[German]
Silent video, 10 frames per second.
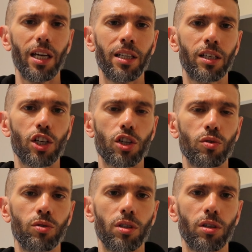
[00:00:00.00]
in der
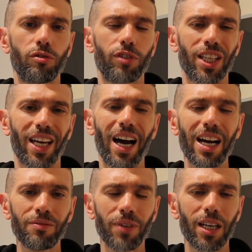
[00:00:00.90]
Stunde
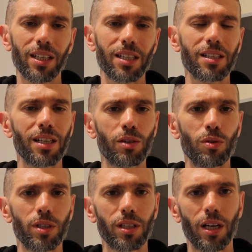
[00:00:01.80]
vertragen werde. Das ist
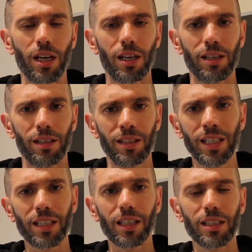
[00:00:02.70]
natürlich
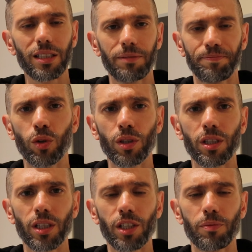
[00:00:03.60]
niedrig
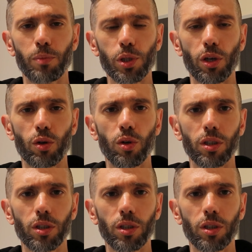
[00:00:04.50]
und ich muss auch